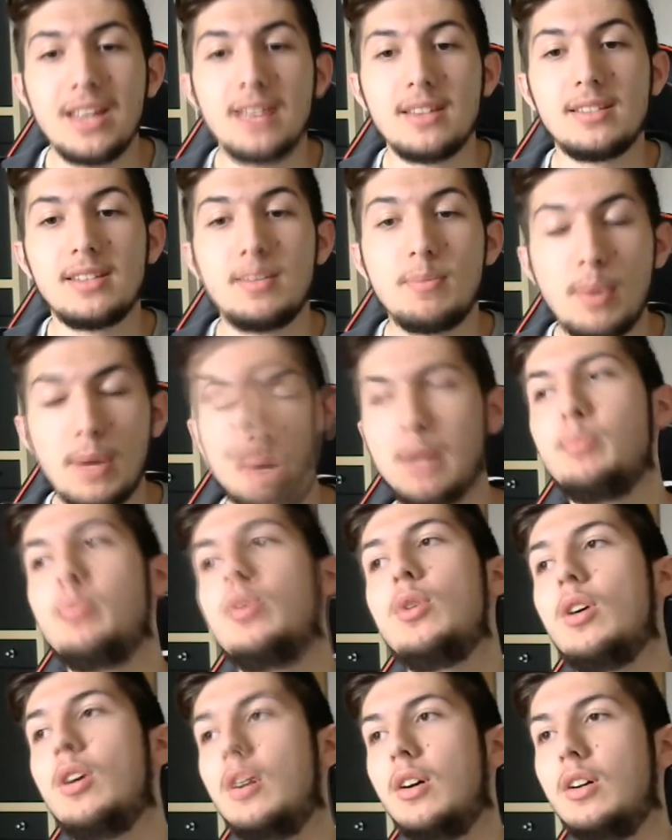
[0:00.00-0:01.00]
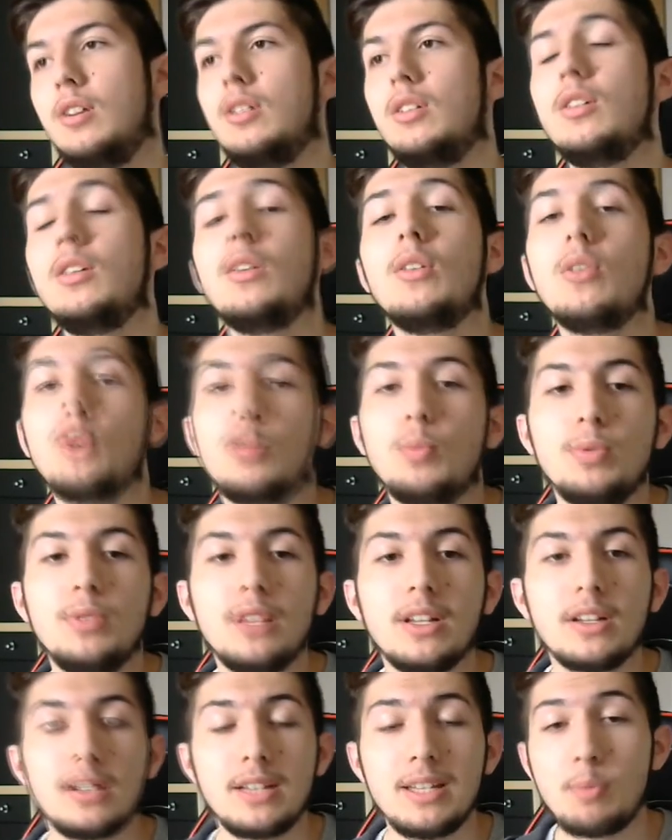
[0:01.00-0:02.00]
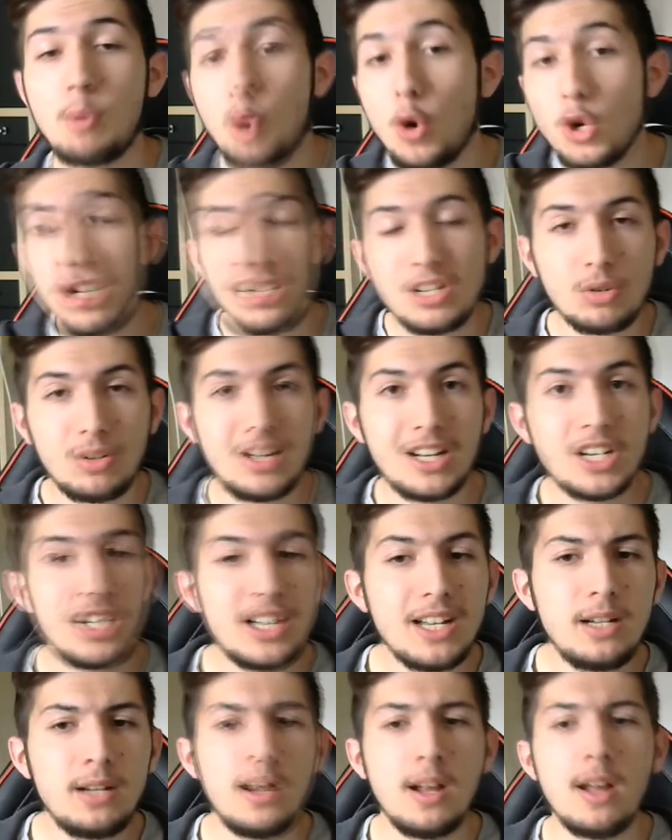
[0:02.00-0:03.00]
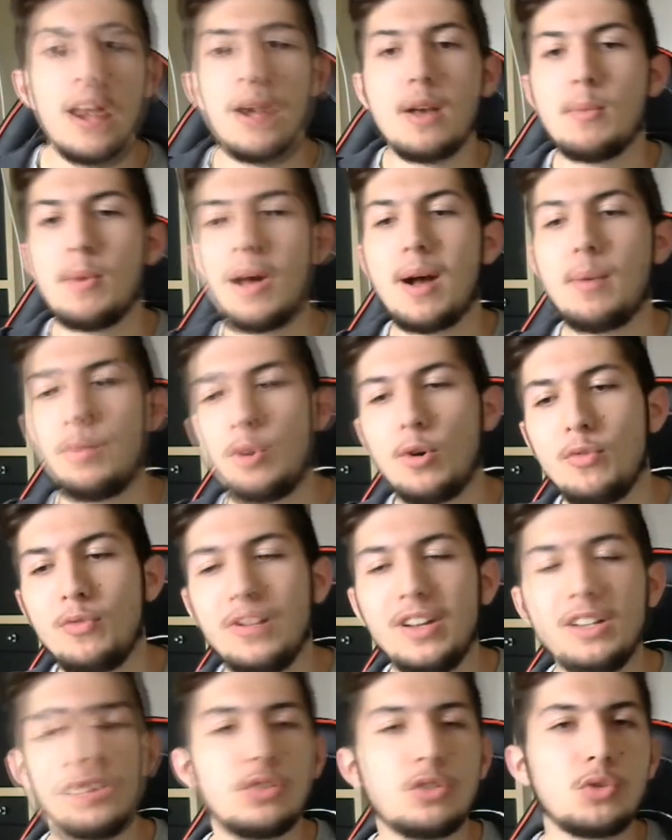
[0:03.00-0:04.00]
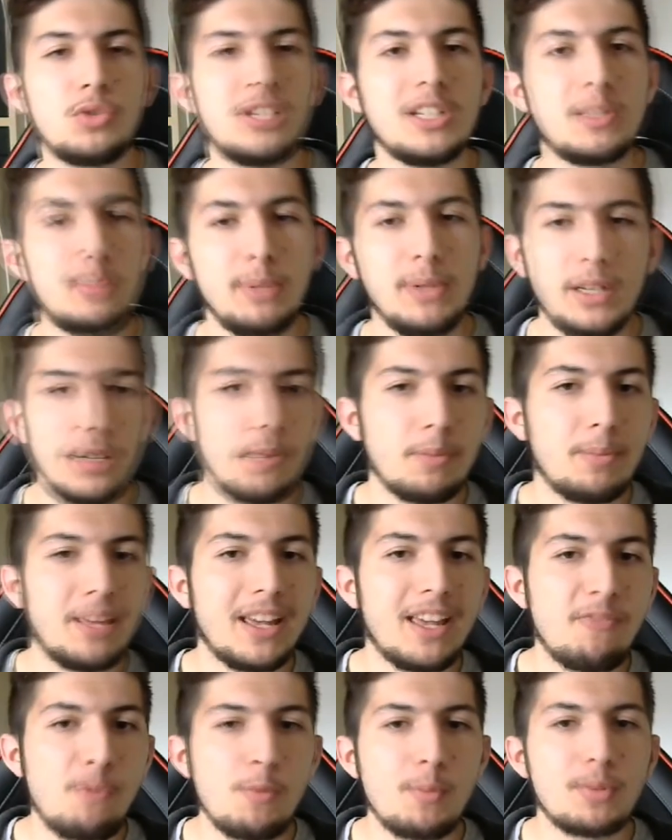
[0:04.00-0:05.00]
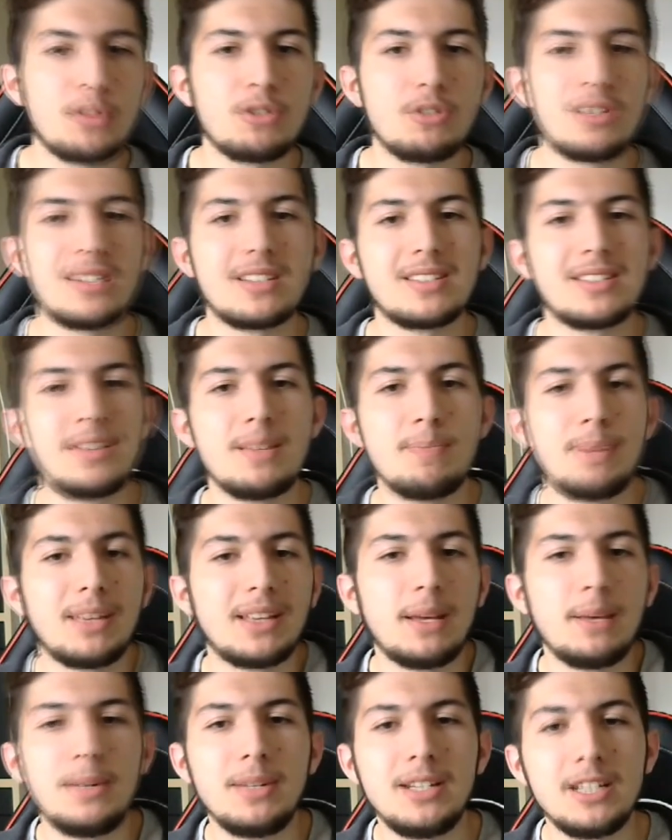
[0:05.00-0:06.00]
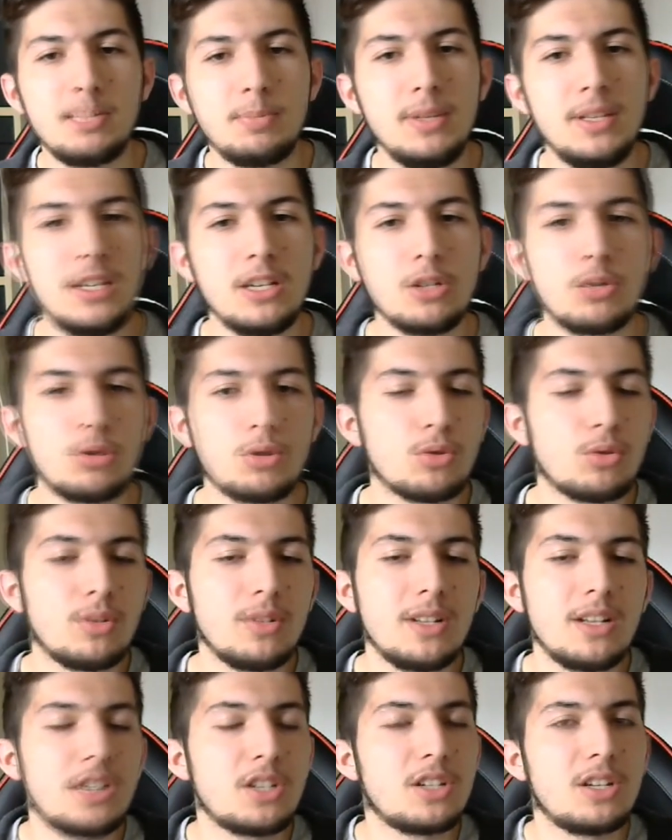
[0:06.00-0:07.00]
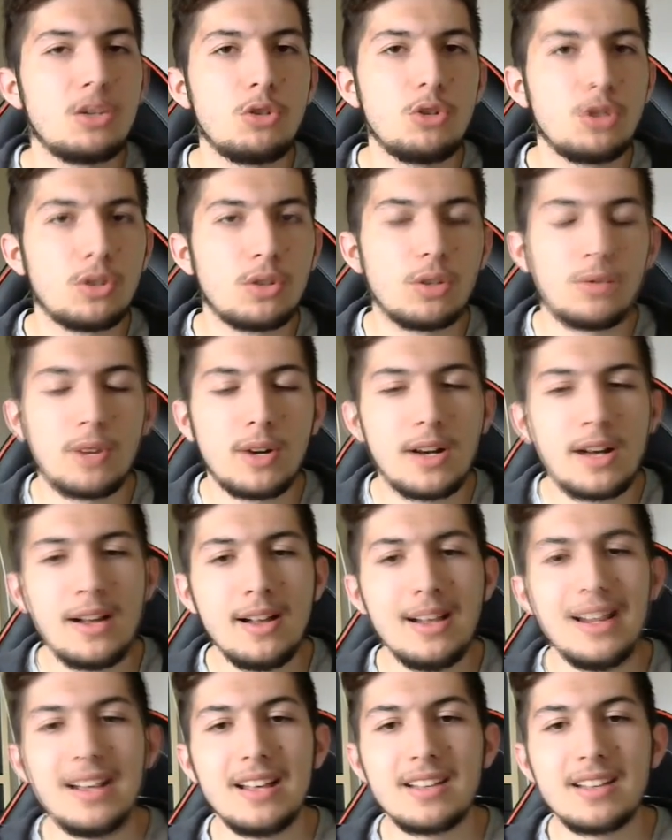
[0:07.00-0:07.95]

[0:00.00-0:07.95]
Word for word: C'est par rapport euh, des projets sur la chaîne par rapport en fait, je vous expliquerai brièvement parce que ça c'est pas très bien expliqué sur le sondage, c'est juste euh, voilà,